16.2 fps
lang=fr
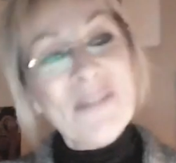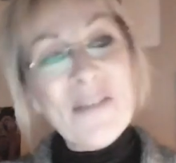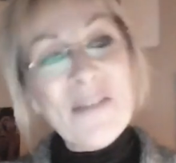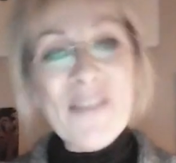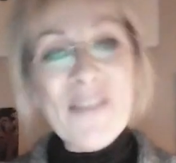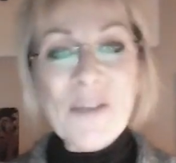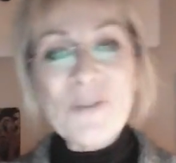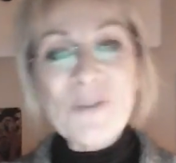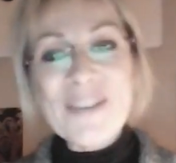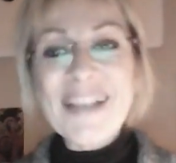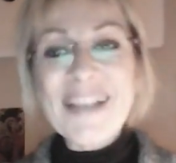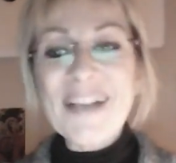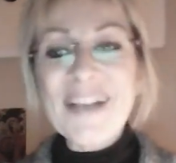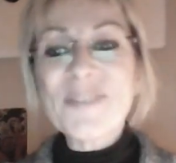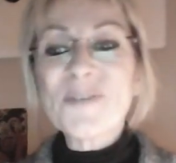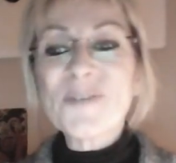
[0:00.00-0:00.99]
qu'on va faire le
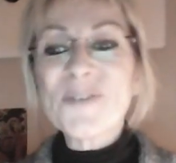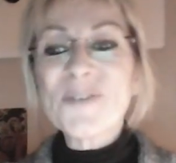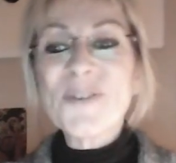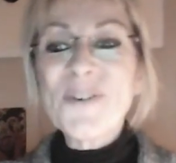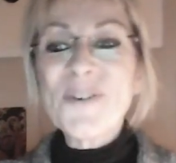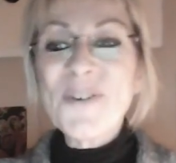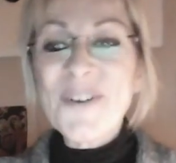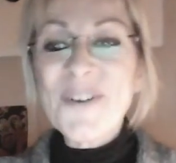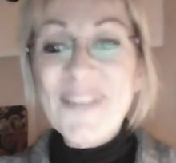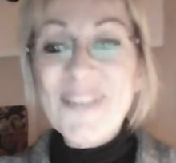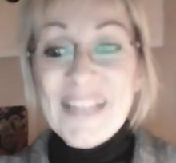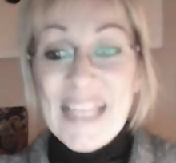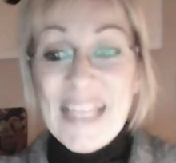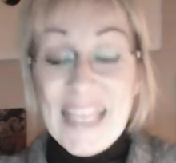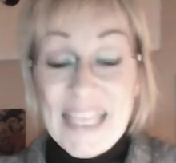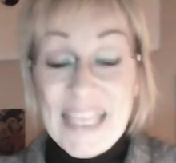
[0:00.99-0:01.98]
tirage en sort.
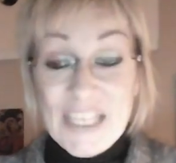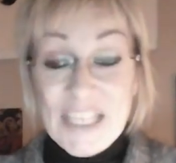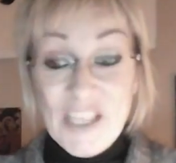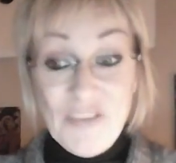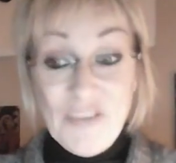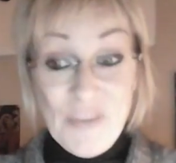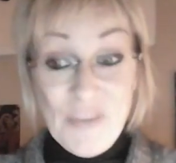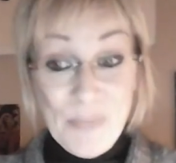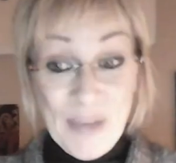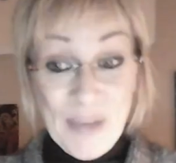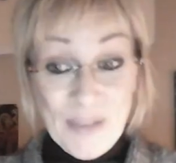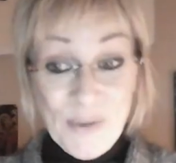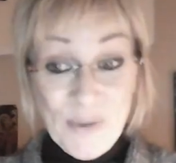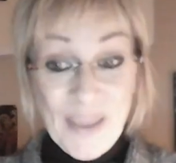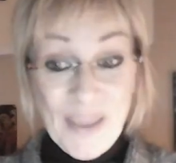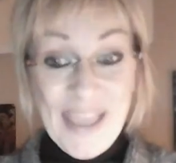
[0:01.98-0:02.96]
J'ai fait
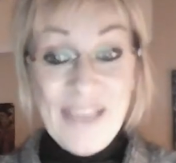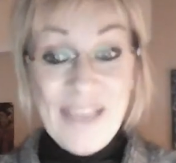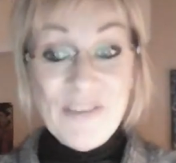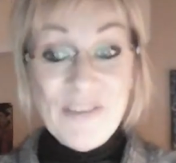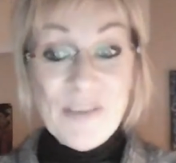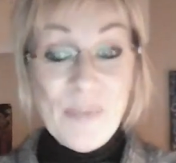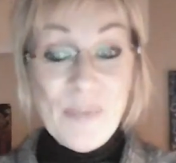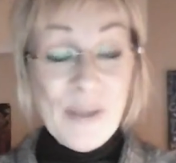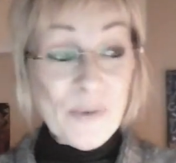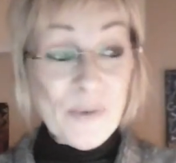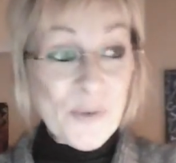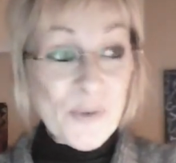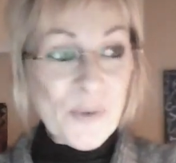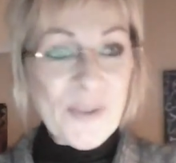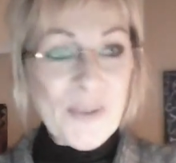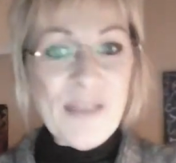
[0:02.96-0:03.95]
plein de rêves, j'ai plein
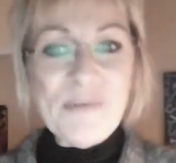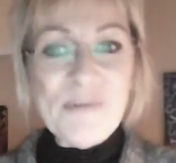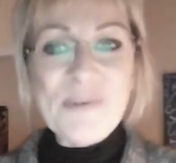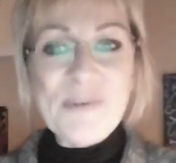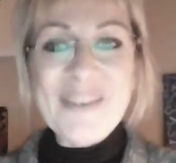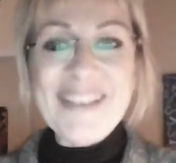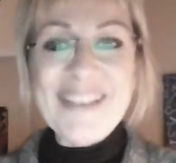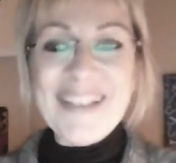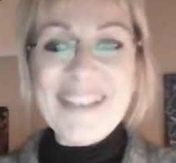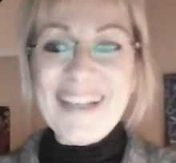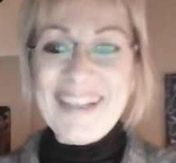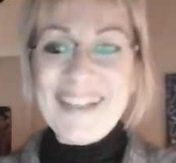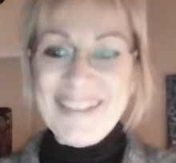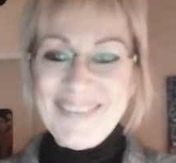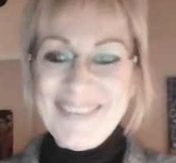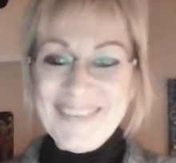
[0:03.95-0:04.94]
de choses à vous
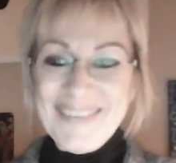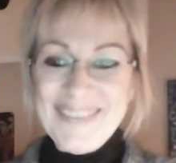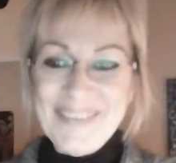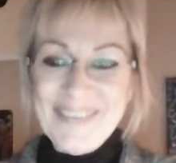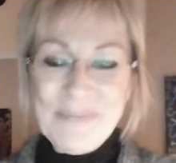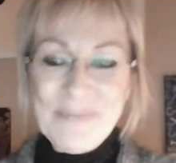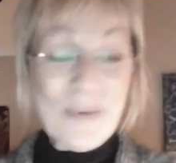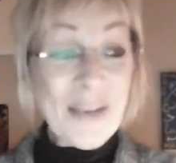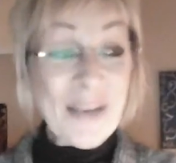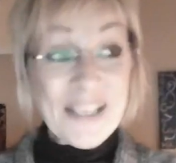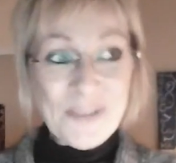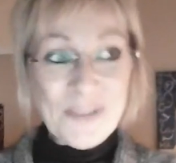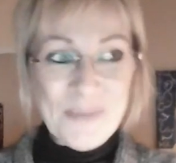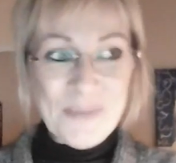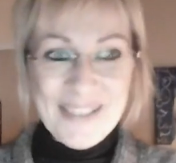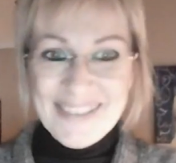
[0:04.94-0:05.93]
dire pour la
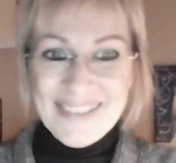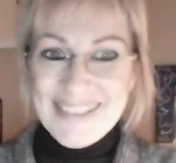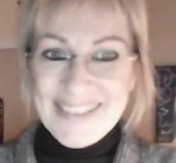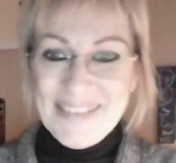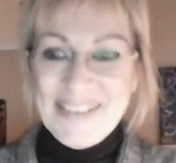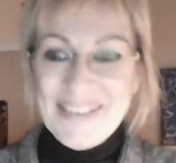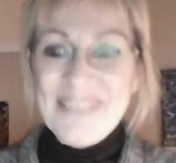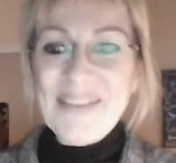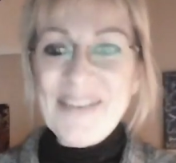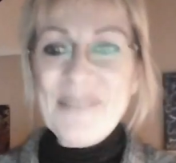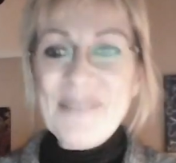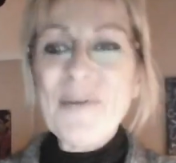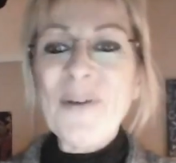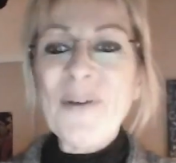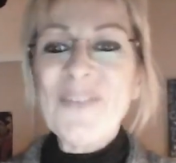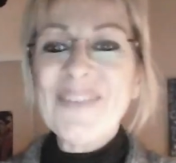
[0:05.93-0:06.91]
suite des
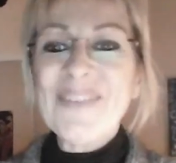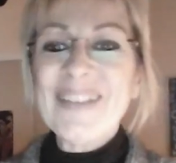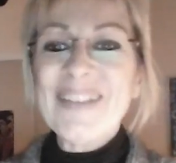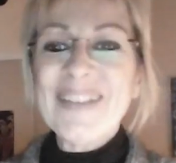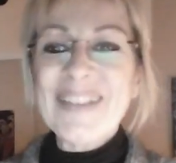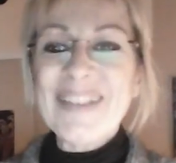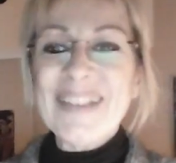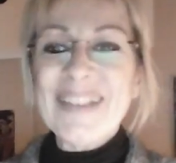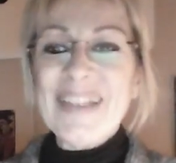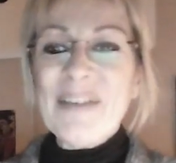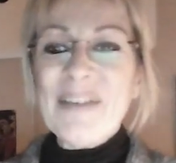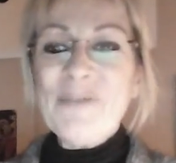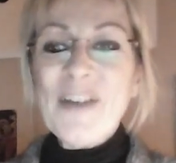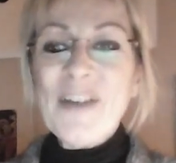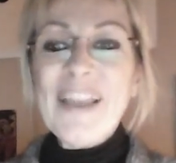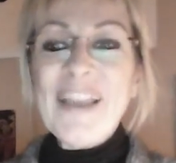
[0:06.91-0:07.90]
événements.
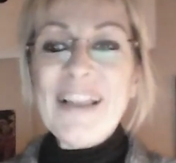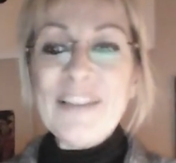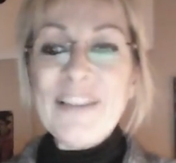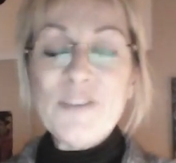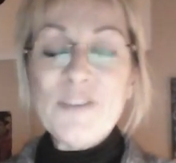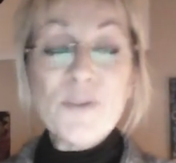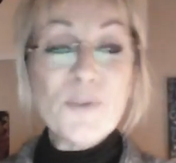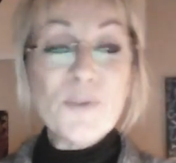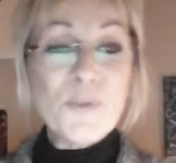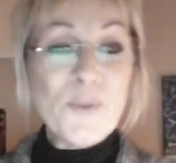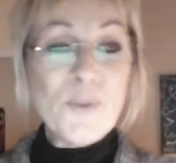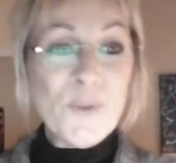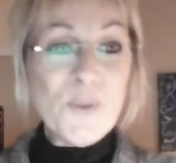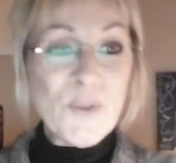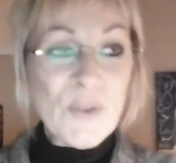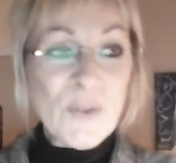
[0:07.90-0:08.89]
Voilà, surtout
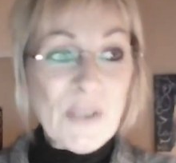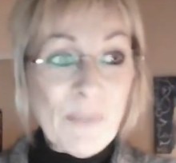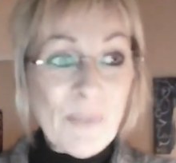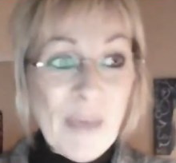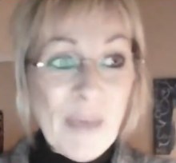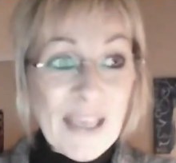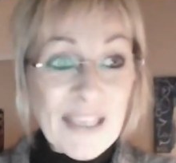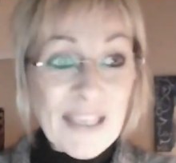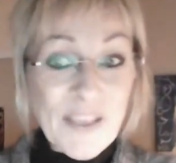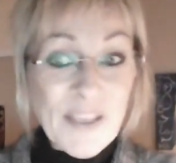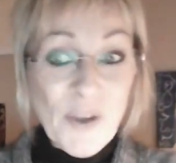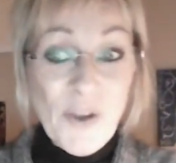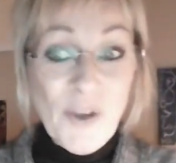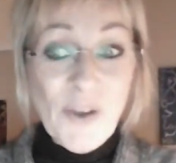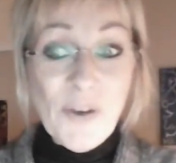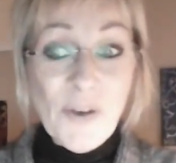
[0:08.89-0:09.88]
ne tenez pas
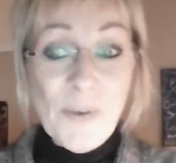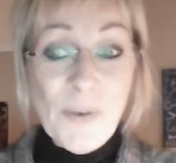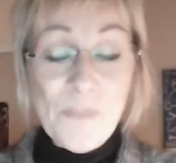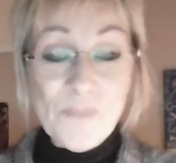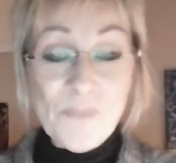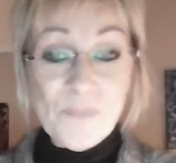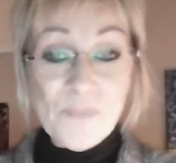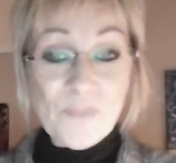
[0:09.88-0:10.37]
rigueur. Euh,